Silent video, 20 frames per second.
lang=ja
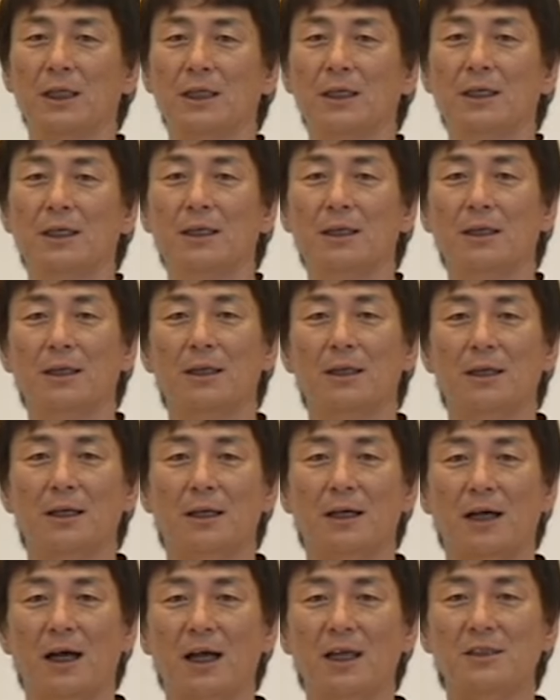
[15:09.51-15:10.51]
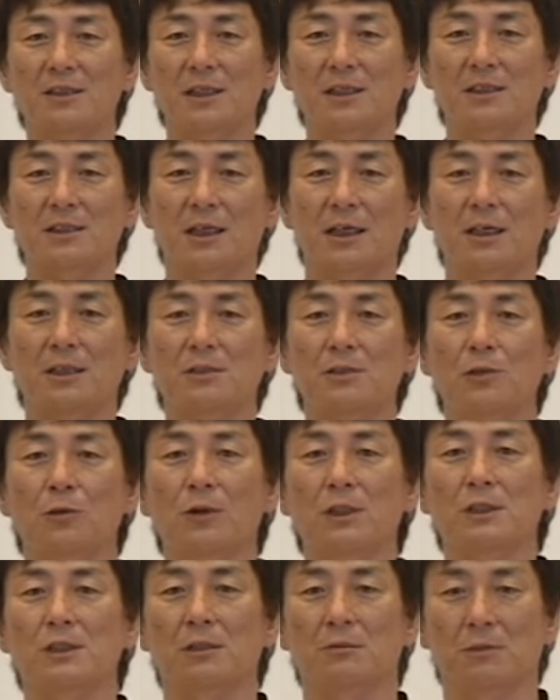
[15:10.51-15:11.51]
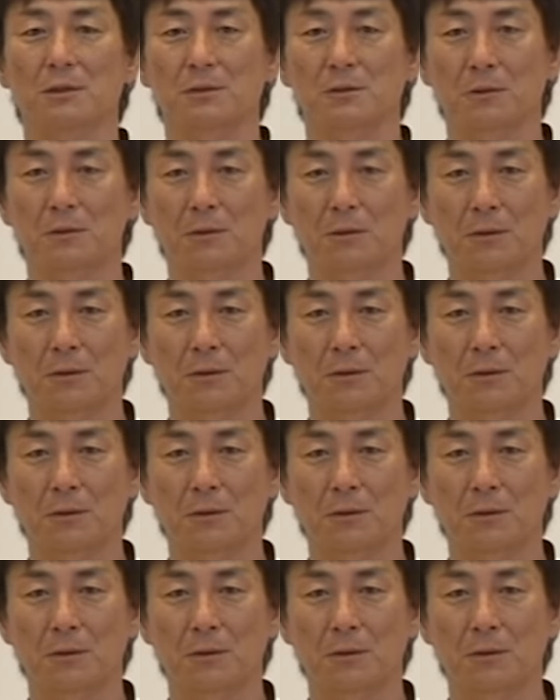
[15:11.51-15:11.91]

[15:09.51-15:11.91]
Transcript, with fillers: り改善されずに終わっちゃうんですよ。